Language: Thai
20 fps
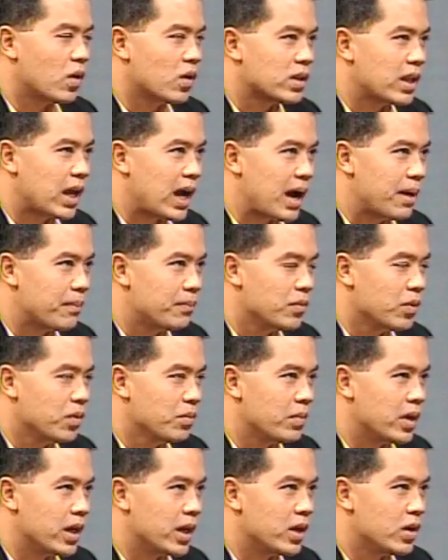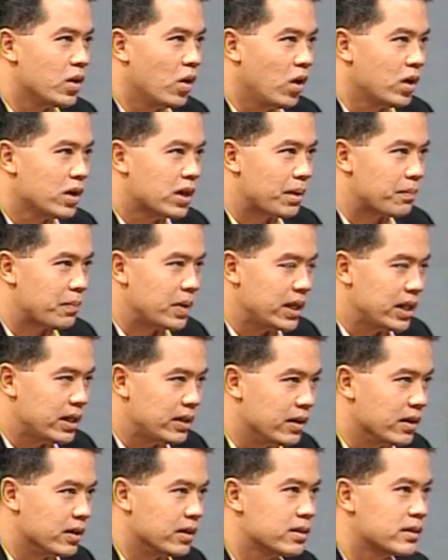ขอถามน้องเมย์ย้อนกลับไปนิด
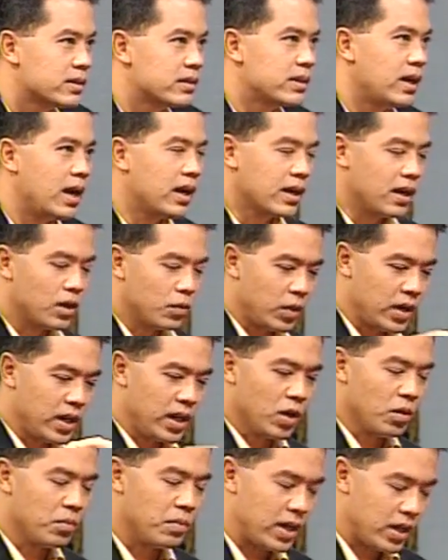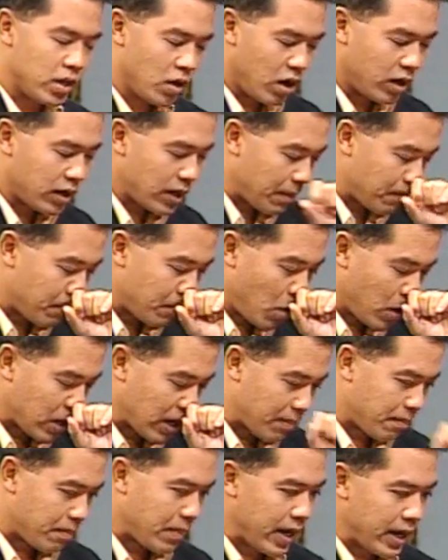หนึ่ง ถ้าเกิดวันนี้น้องเมย์ย้อนกลับมองก
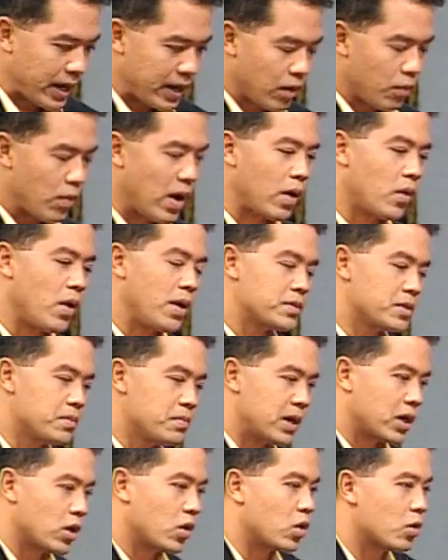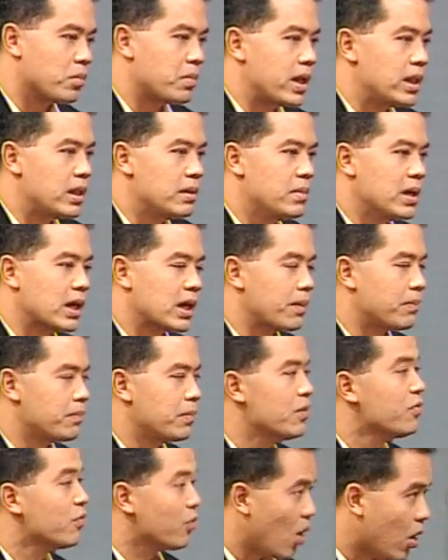ลับไป ระหว่างความสัมพันธ์ของน้องเมย์ที่มีกับ
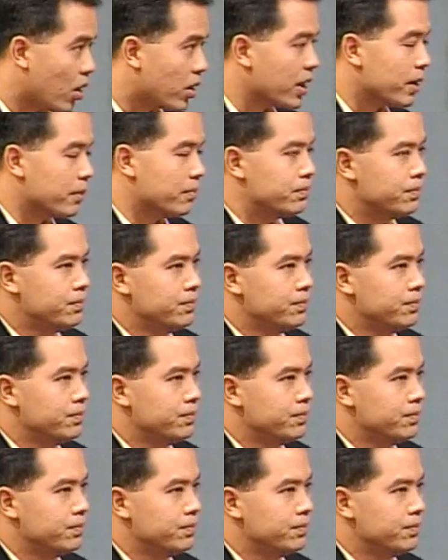พี่ฟรองก์เนี่ย